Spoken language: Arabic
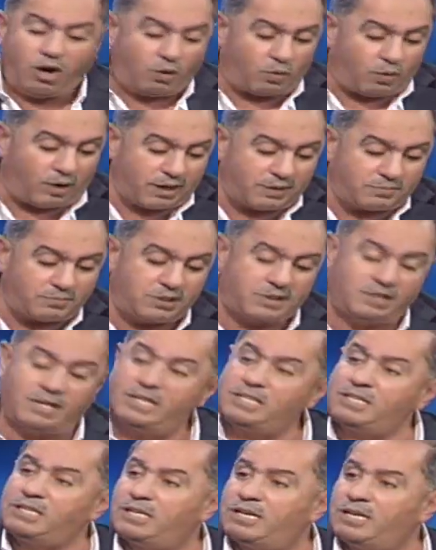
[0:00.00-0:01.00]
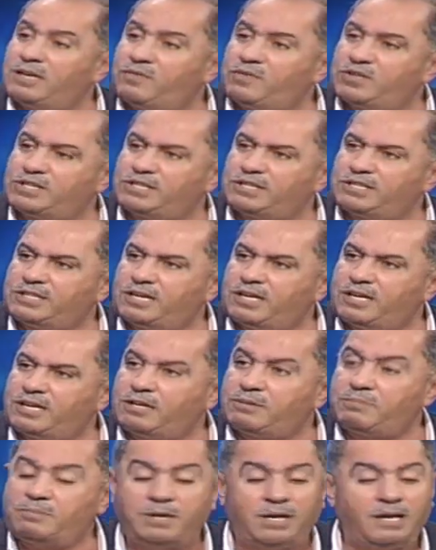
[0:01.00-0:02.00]
وعلى امتداد فترة
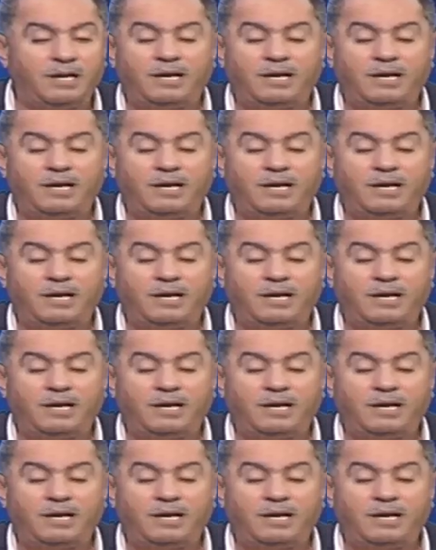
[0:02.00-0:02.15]
الحرب ما هو